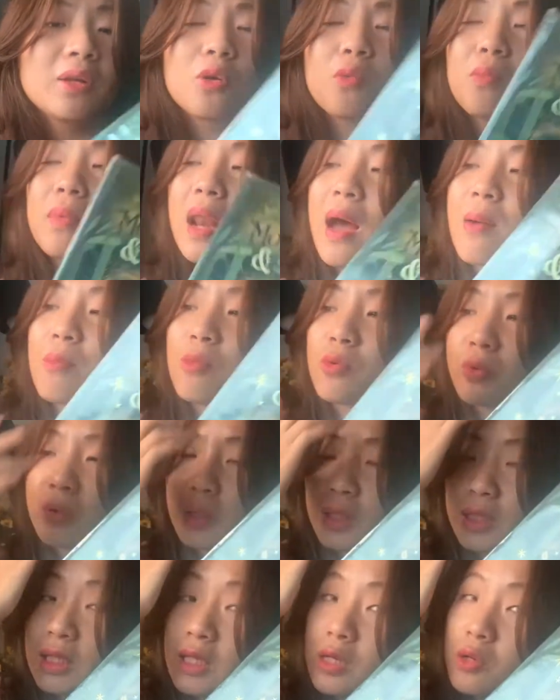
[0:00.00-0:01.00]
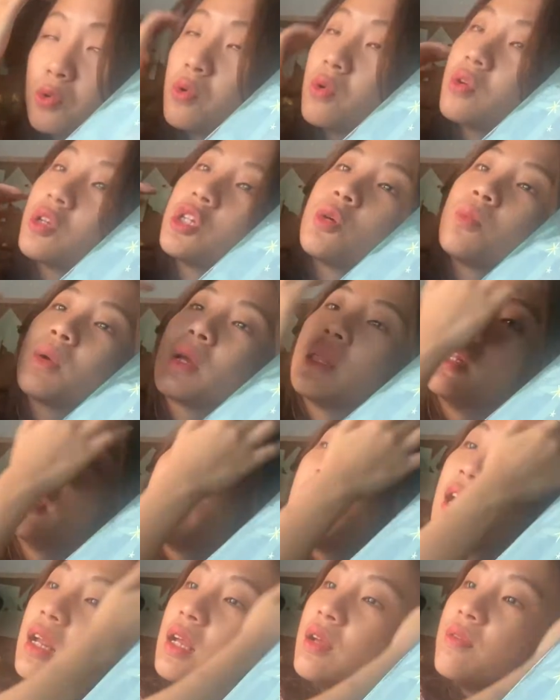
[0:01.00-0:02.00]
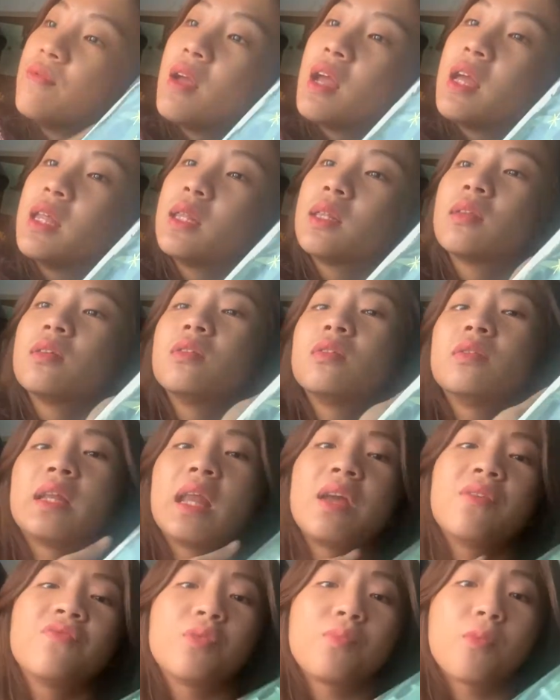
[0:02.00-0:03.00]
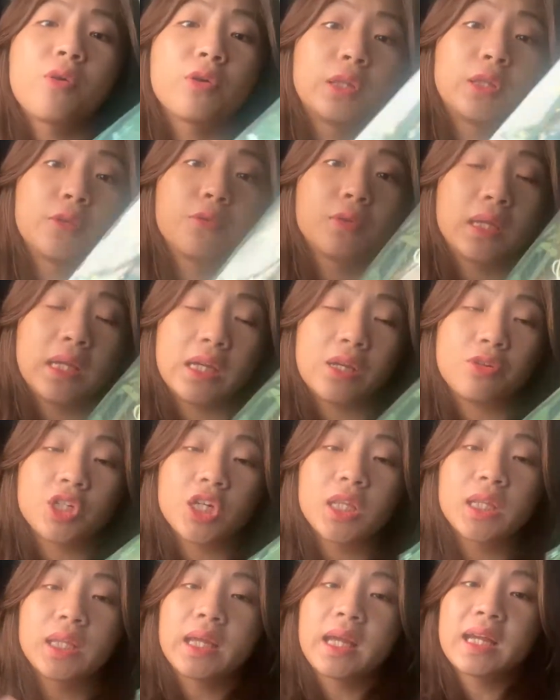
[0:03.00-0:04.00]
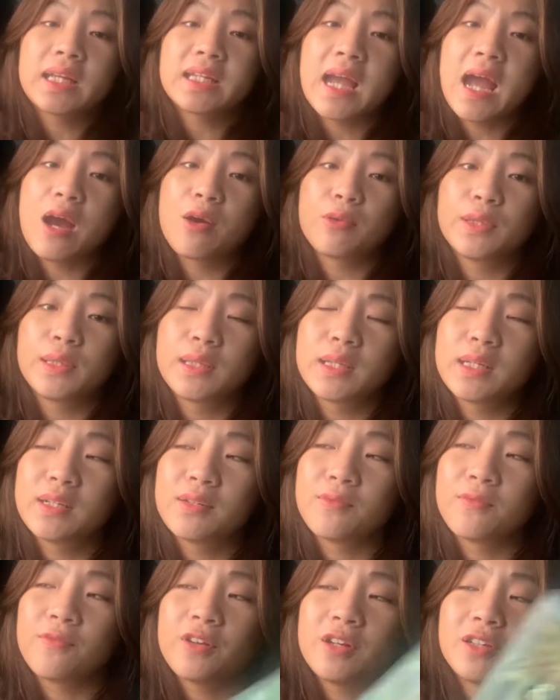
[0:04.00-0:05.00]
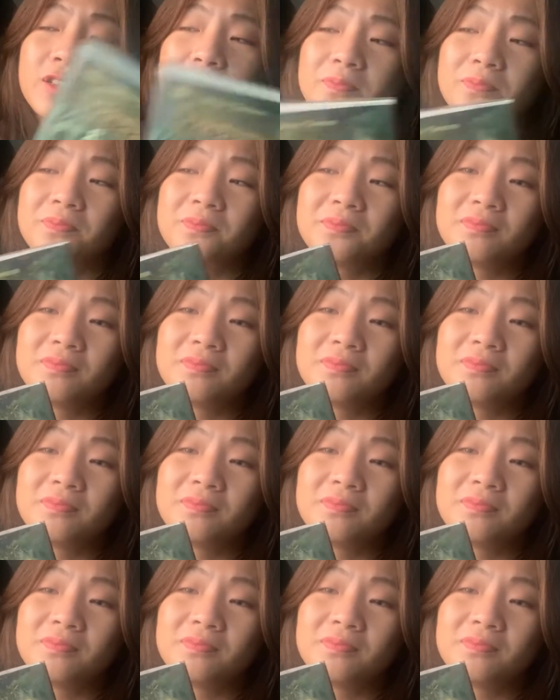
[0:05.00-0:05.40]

cũng là một cuốn sequel trong cái series về xứ Neville Moore diệu kỳ của Jessica Townsend và uh,